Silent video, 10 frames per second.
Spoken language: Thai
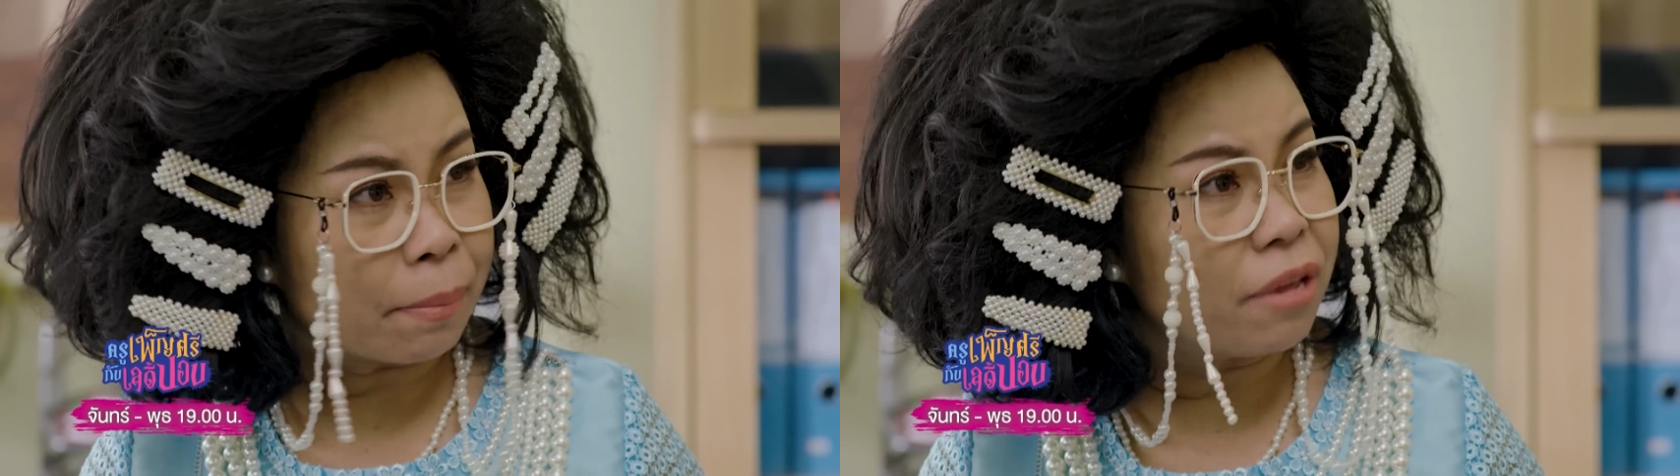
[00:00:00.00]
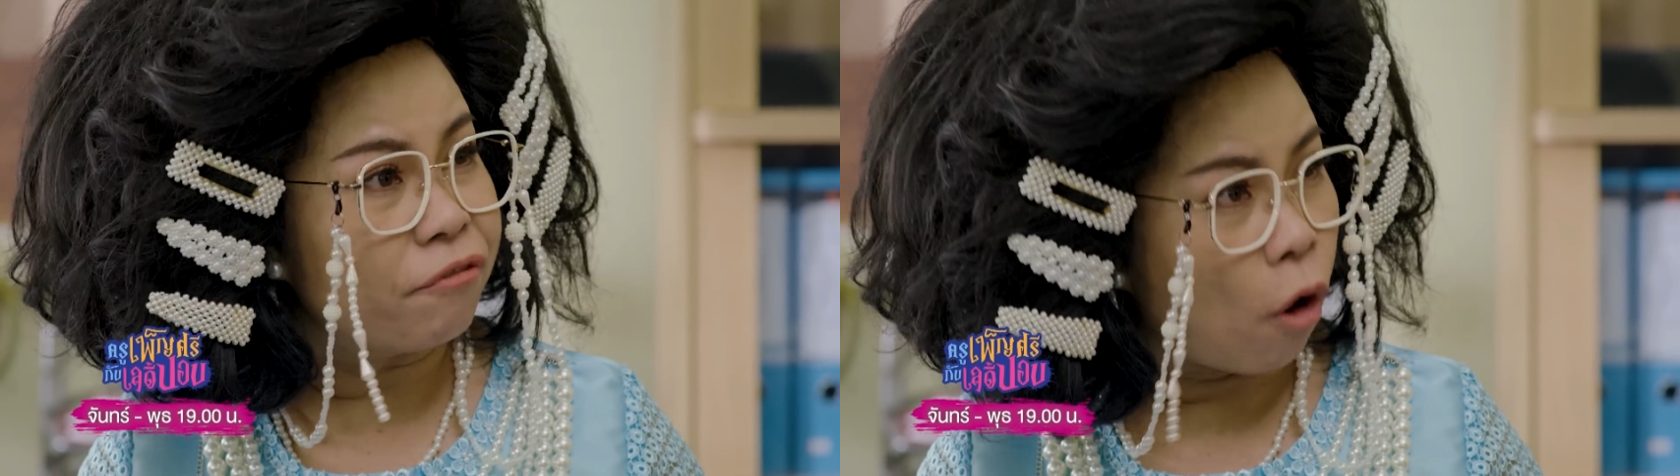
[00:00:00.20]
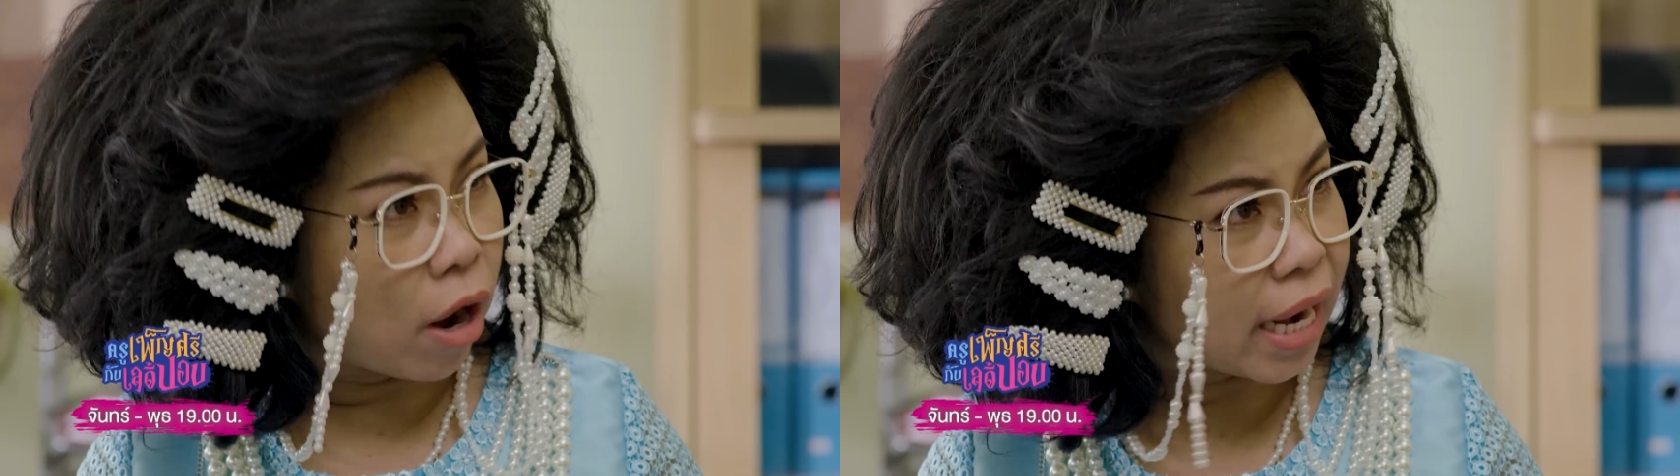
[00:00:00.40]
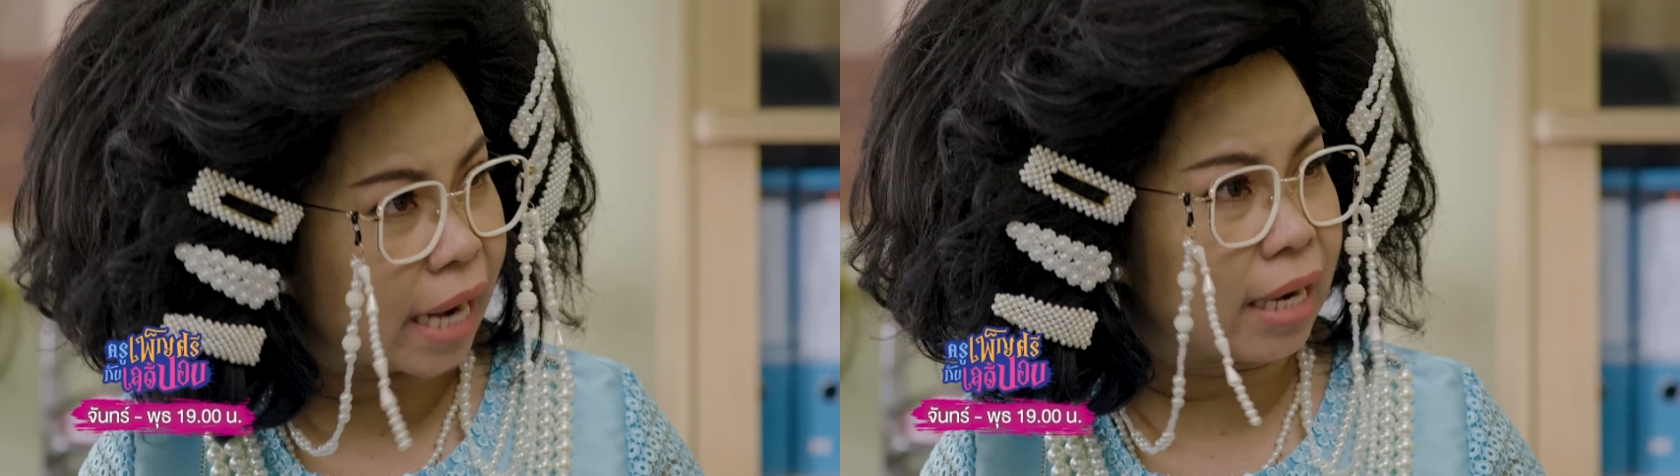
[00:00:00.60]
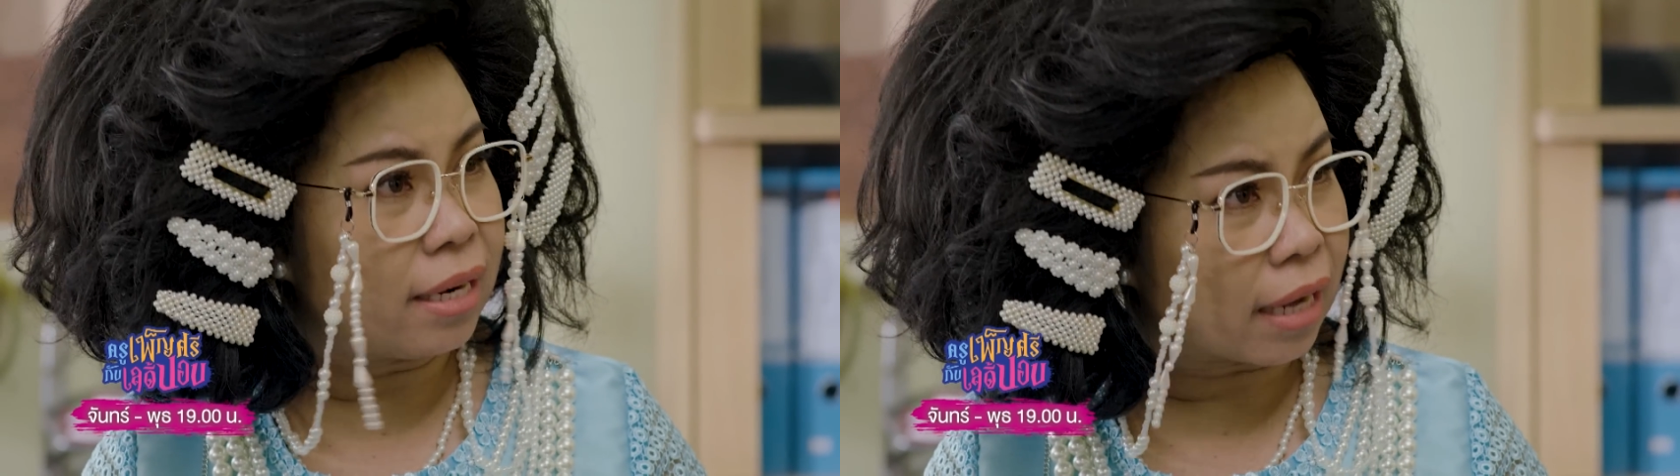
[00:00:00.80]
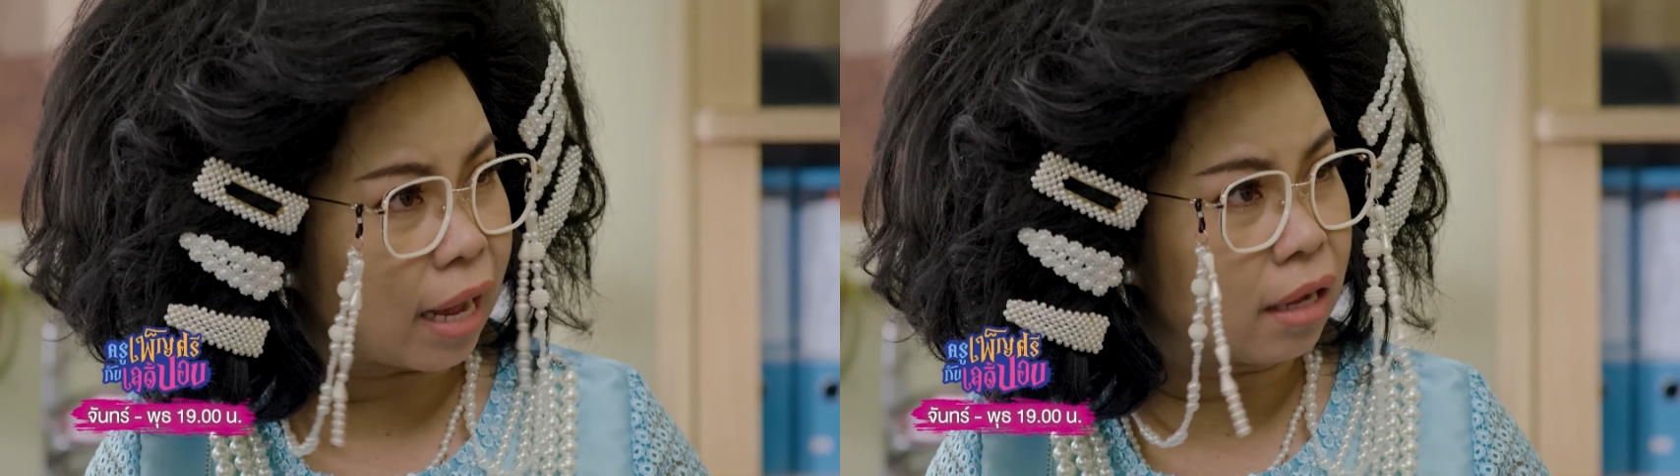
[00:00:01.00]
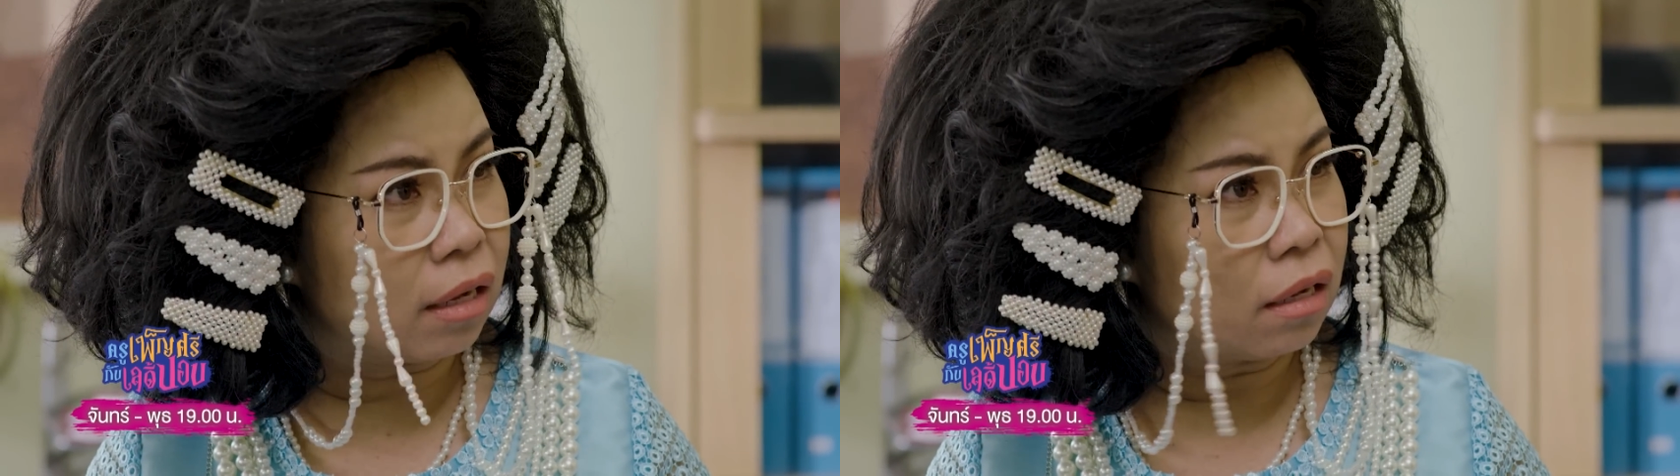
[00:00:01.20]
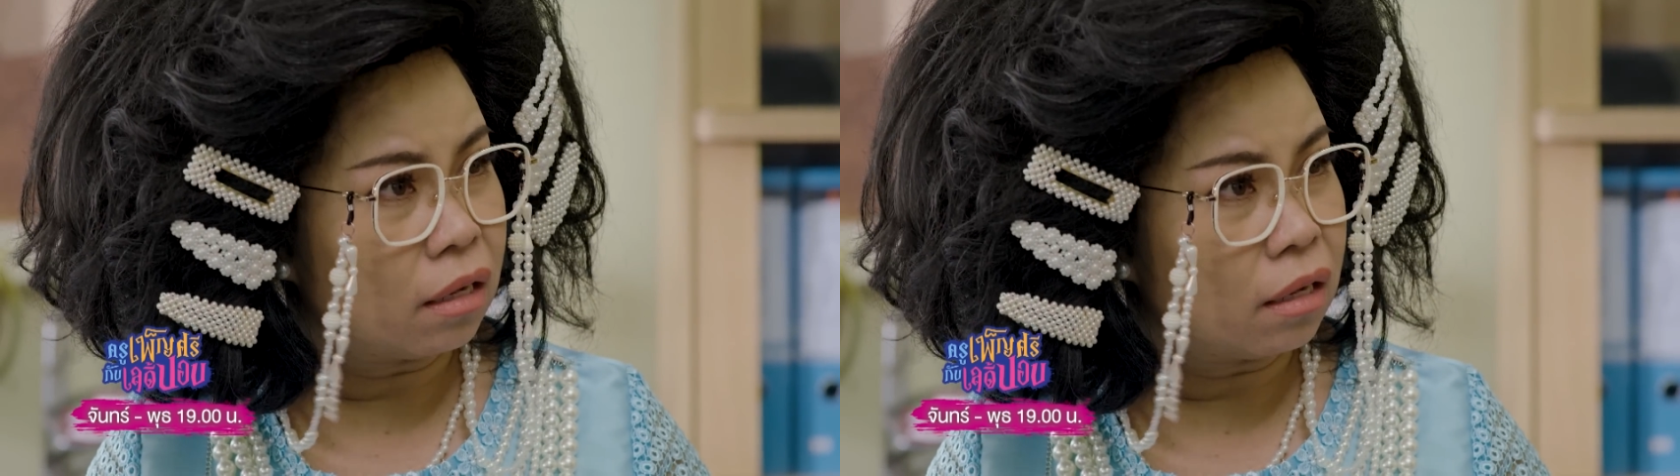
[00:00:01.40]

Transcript: พี่ฟ้องขนาดนั้นเลยเหรอคะ